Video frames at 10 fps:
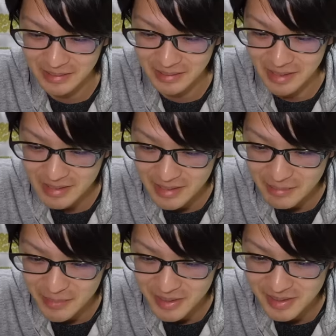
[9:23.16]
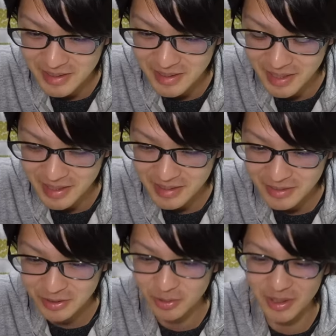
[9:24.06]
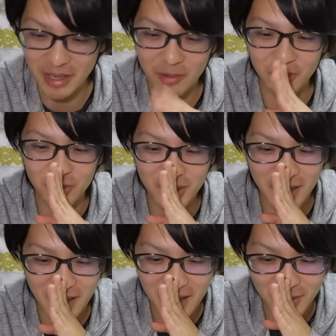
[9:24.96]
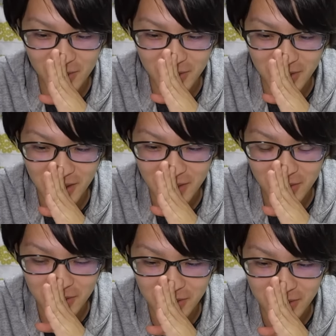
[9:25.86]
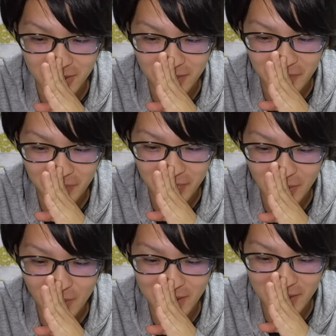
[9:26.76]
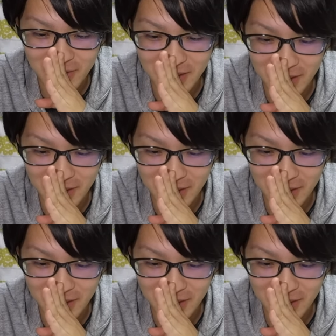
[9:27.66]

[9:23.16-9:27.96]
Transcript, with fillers: あ、金みっつぐらい？ちょっとお願い、ほんとお願い、ハンコック、ハンコック。止まんなくていいか